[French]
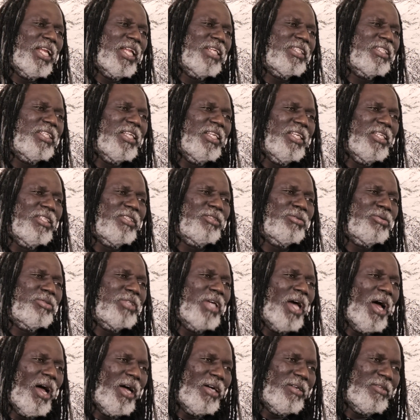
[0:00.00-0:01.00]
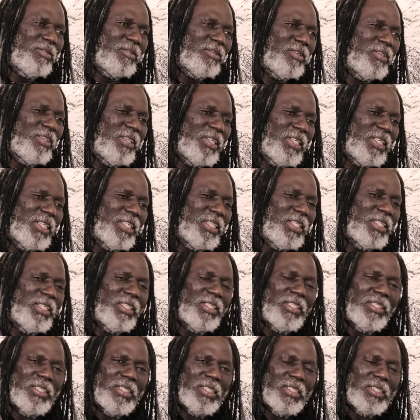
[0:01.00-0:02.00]
à la télé et tout ça.
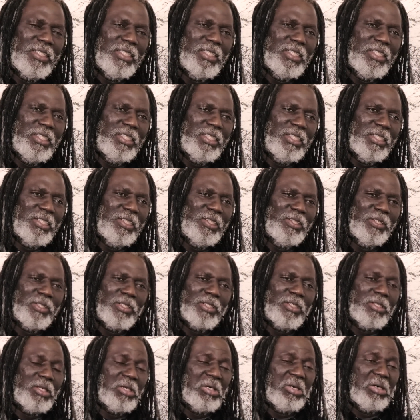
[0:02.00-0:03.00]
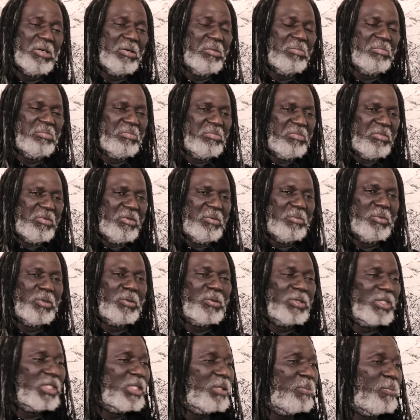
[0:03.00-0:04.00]
Euh, et, donc, euh, on ne me
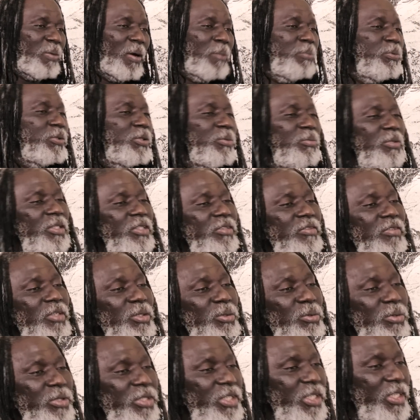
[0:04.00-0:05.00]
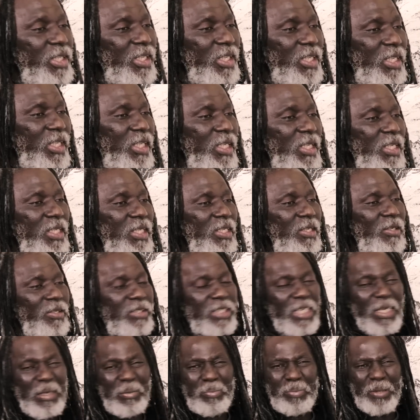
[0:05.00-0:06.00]
connaissait pas, puisque moi je viens de dîner
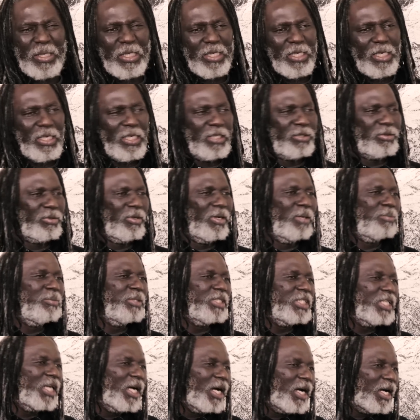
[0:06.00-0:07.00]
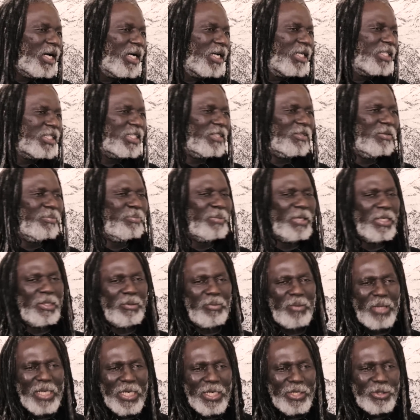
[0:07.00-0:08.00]
donc j'avais pas de relations à Abidjan, j'avais pas de
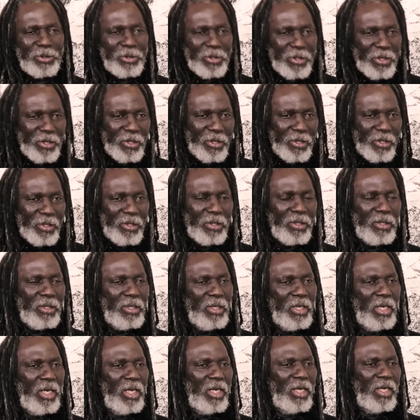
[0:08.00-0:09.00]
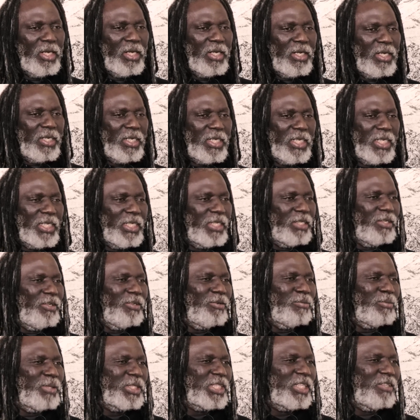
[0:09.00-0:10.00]
manager. Et
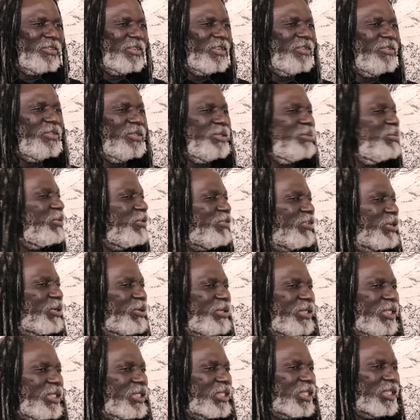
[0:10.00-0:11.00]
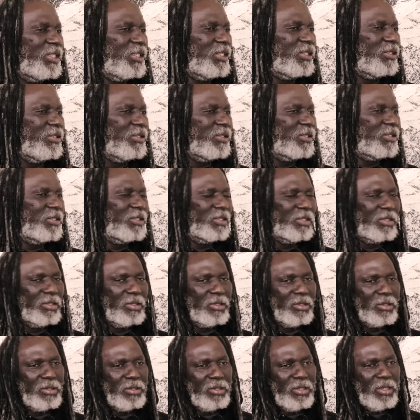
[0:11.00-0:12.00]
donc, moi j'avais envie de me faire connaître. Donc,
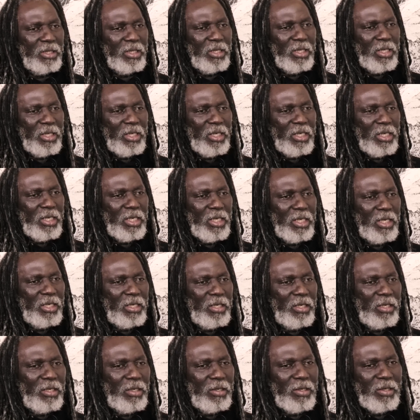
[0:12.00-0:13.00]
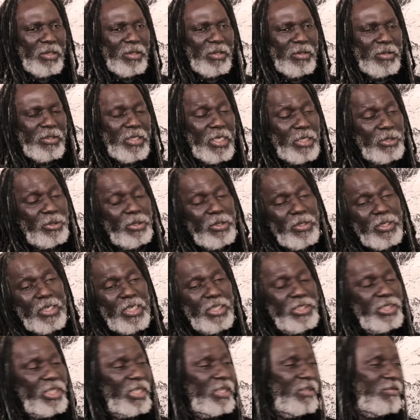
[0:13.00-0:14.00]
euh, d'ailleurs,
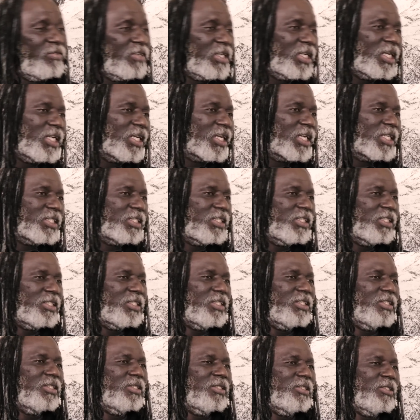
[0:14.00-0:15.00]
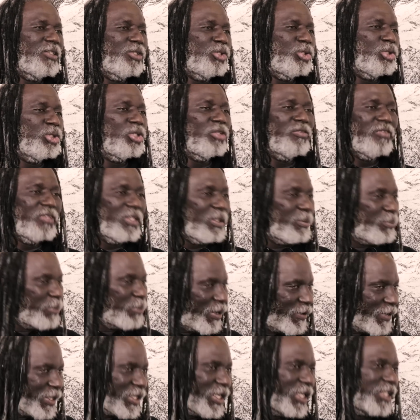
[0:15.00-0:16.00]
quand j'allais vendre les cassettes, euh, je ne revenais
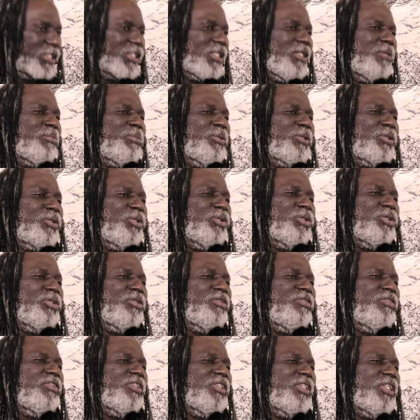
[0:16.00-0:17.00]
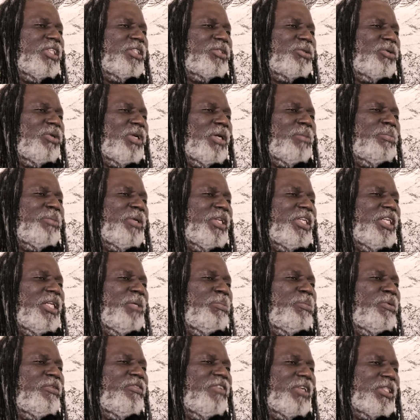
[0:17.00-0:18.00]
avec l'argent puisque je faisais ce qu'on appelle
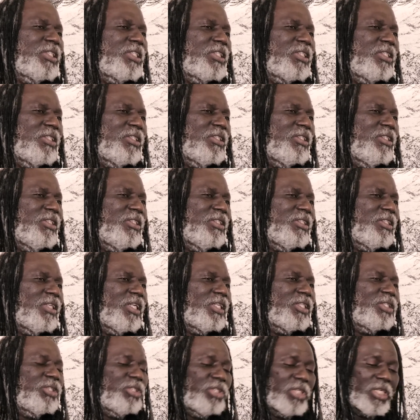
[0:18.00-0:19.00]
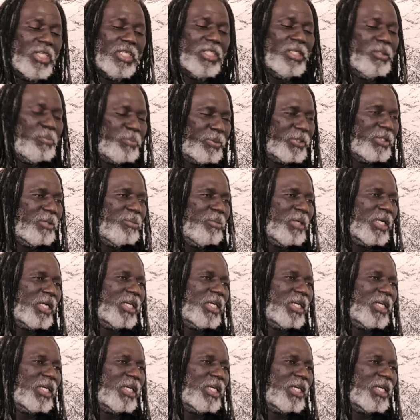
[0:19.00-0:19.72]
dépôt-vente. C'est-à-dire que j'allais déposer mes